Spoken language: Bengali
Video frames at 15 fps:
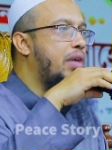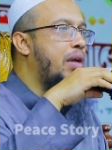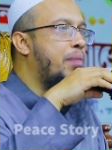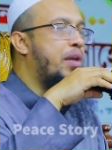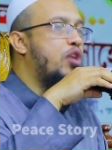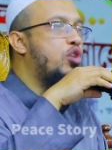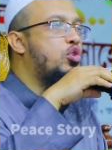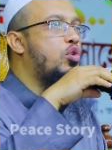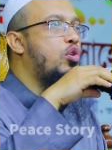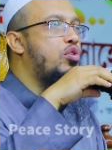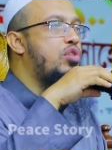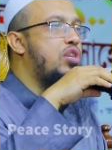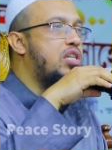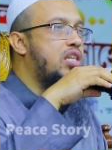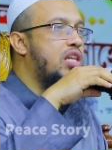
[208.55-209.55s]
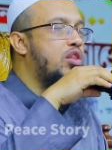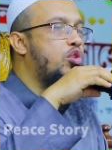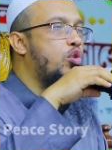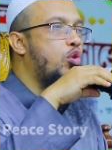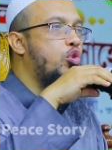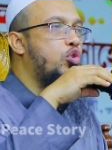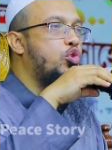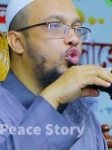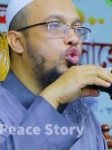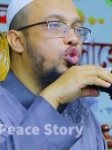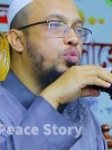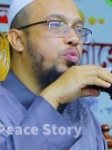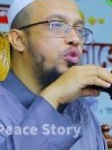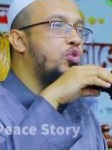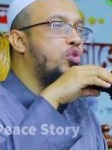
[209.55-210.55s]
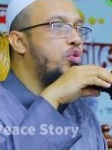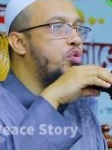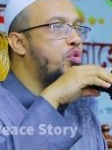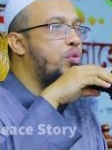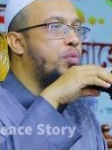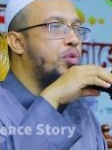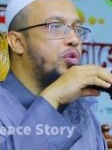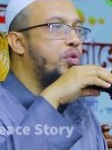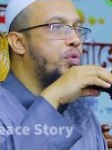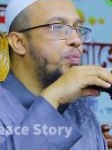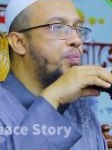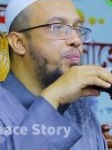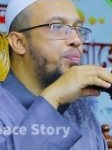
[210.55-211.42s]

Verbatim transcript: এই মানুষগুলোর দৃষ্টান্ত হলো চতুষ্পদ জন্তুর মতো